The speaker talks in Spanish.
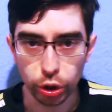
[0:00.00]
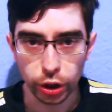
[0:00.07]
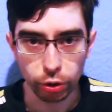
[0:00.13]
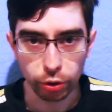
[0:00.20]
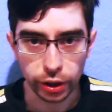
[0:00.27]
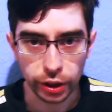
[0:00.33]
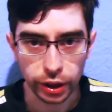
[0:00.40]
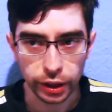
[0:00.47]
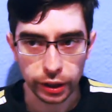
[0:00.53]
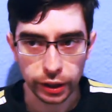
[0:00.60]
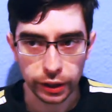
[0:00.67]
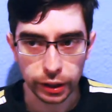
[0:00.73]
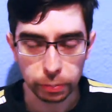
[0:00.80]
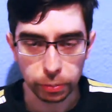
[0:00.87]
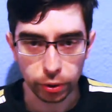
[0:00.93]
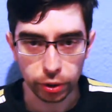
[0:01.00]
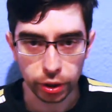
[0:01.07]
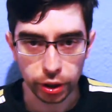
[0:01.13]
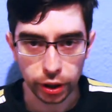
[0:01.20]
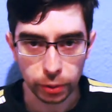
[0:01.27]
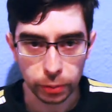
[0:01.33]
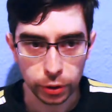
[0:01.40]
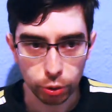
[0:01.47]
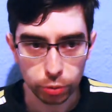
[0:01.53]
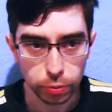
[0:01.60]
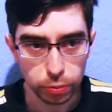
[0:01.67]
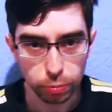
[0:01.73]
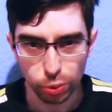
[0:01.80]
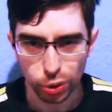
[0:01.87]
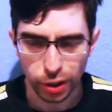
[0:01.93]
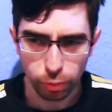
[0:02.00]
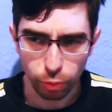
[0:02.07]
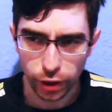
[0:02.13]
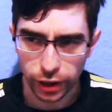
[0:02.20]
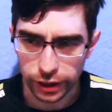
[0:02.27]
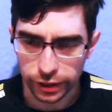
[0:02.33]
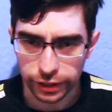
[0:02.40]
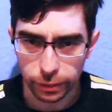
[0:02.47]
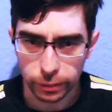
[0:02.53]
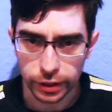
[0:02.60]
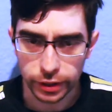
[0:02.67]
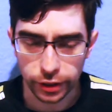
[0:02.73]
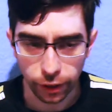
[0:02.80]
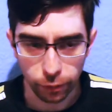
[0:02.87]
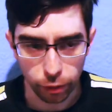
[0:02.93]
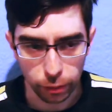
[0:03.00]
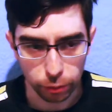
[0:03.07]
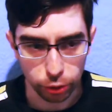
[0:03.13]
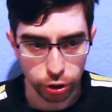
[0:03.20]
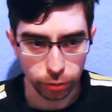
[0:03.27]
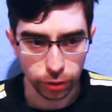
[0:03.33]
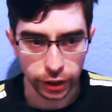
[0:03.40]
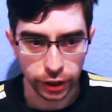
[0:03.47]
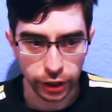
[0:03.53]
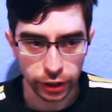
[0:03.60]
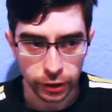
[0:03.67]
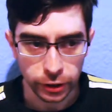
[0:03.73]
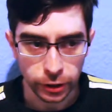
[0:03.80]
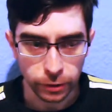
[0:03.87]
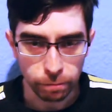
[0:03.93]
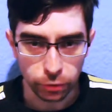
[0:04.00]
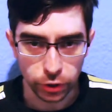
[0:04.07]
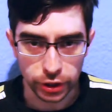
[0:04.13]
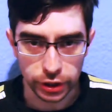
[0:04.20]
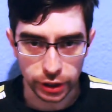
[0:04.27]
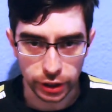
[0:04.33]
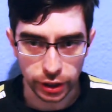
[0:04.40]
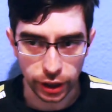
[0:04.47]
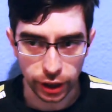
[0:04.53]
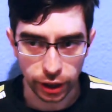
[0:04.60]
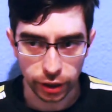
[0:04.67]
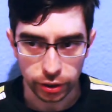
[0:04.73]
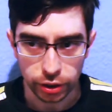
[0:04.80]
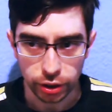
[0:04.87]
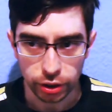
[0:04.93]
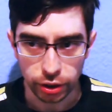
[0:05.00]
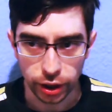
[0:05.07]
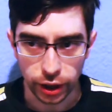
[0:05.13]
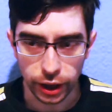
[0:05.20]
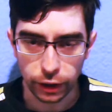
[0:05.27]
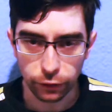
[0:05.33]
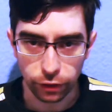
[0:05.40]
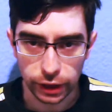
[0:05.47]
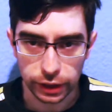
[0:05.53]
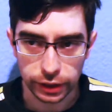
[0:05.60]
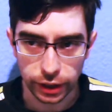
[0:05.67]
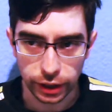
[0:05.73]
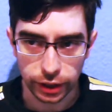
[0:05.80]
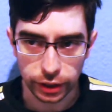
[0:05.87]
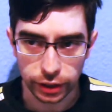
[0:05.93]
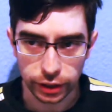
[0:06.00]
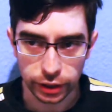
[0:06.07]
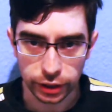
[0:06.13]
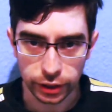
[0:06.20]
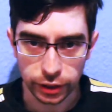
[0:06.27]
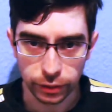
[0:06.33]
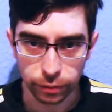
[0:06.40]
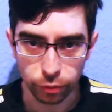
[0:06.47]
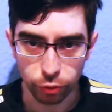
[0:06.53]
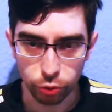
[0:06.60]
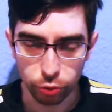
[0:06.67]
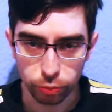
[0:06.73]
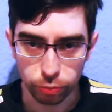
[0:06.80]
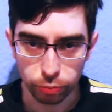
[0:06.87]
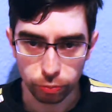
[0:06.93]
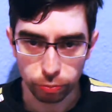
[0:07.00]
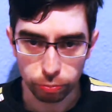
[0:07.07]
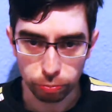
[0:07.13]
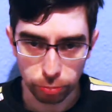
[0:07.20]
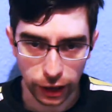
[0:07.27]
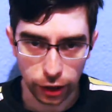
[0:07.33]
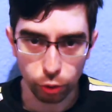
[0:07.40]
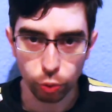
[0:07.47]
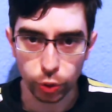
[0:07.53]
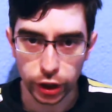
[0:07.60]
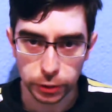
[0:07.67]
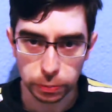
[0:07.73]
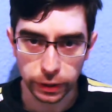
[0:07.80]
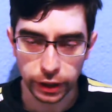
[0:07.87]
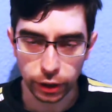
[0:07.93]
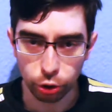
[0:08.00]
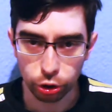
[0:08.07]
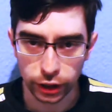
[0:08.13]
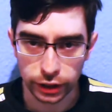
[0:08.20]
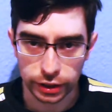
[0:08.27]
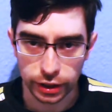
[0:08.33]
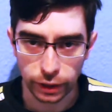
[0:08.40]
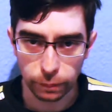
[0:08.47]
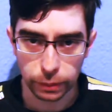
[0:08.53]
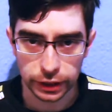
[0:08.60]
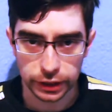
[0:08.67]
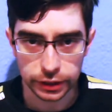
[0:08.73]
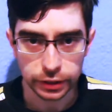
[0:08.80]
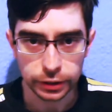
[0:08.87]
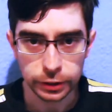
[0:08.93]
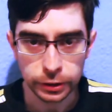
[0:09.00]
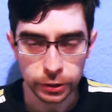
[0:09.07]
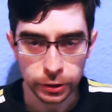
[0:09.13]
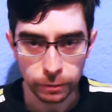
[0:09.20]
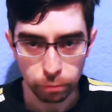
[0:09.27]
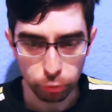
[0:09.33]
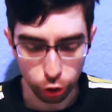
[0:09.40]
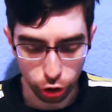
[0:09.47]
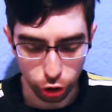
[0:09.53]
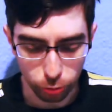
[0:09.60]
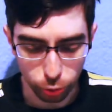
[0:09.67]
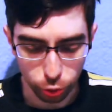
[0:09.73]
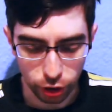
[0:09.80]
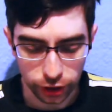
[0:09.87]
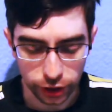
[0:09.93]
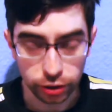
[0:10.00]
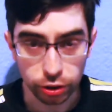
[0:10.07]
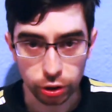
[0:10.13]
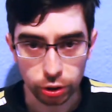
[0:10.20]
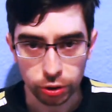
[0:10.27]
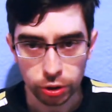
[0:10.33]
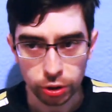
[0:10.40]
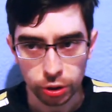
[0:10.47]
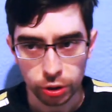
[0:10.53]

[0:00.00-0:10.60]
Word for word: ya no quedará nada, porque el virus pues muta muy lentamente, es muy posible que ni siquiera haga falta eh, vacunas para otras cepas porque no muta tanto.